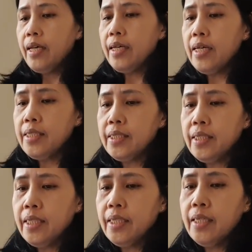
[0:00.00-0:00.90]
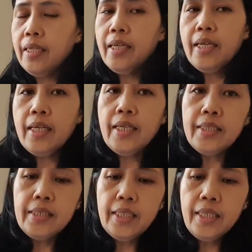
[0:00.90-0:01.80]
kasi
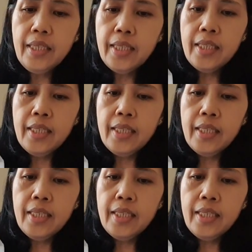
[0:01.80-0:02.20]
kasi i,